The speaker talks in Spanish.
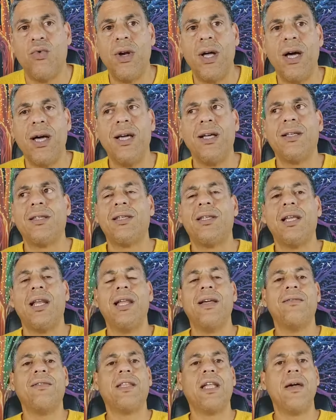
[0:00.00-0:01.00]
una
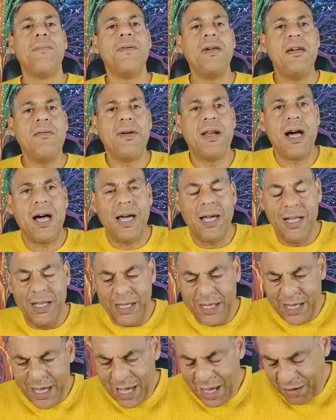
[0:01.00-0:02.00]
excelente vibra el
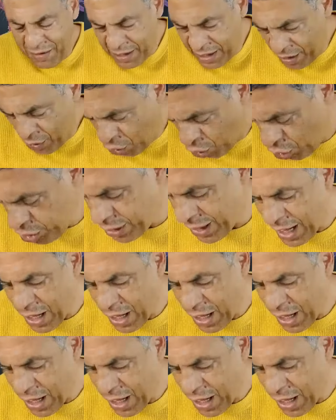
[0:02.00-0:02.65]
día de hoy.